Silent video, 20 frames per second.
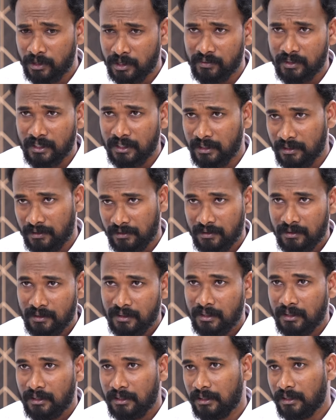బుక్ ఆఫ్ ది
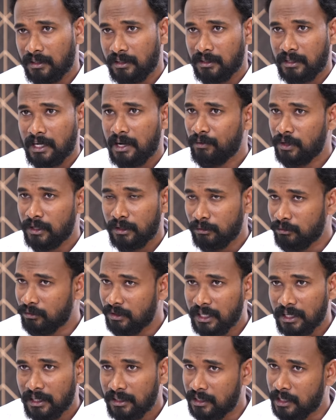అవార్డు
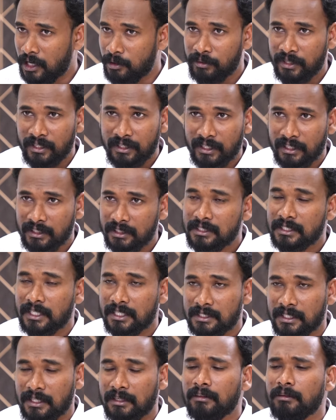కూడా నామినేట్ అయింది
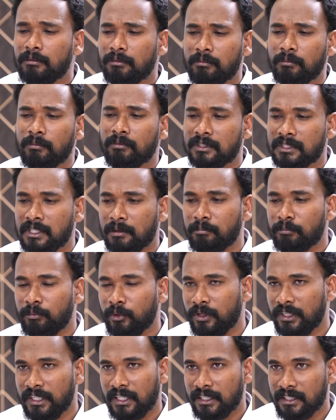చాలాసార్లు సమ్
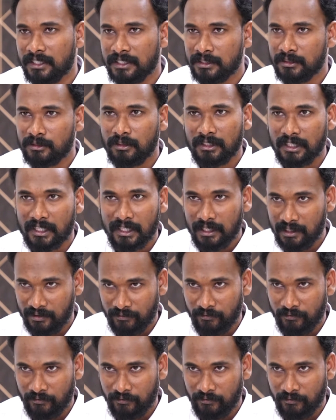పొలిటికల్ రీజన్తో తనకి